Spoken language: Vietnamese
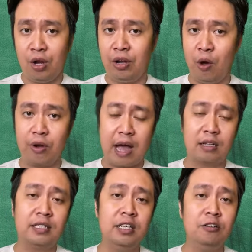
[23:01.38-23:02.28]
Nếu đặc
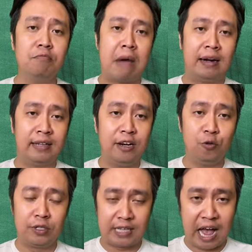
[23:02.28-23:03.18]
trưng bản thân
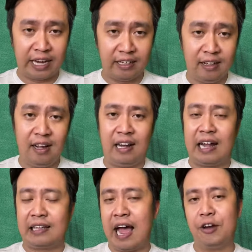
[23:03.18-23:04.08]
của Sài là
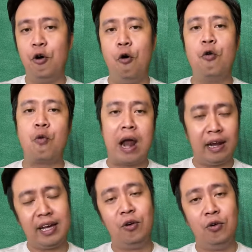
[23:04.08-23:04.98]
thái độ quan
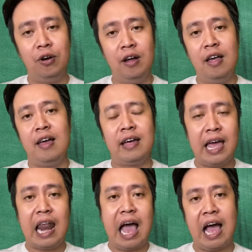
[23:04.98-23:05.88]
liêu Nghĩa
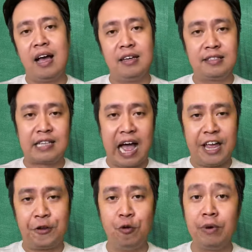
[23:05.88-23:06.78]
là Sài
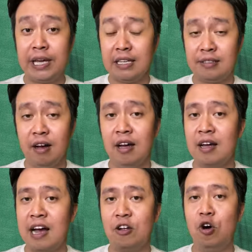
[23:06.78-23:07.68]
cũng ghi xương
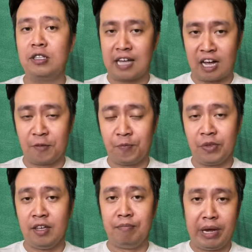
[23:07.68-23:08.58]
khắc cốt rằng
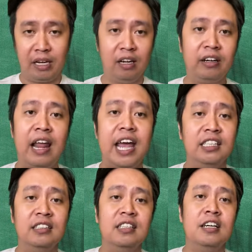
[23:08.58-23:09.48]
mình lớn lên,
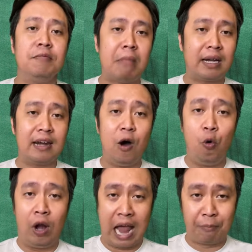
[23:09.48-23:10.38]
bắt đầu
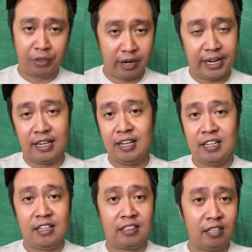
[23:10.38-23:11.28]
làm người
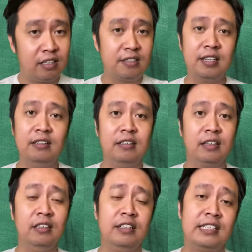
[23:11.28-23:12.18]
thực sự
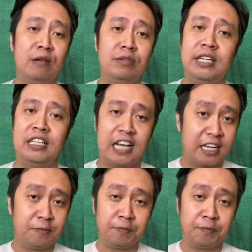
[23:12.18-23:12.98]
từ trong chiến tranh.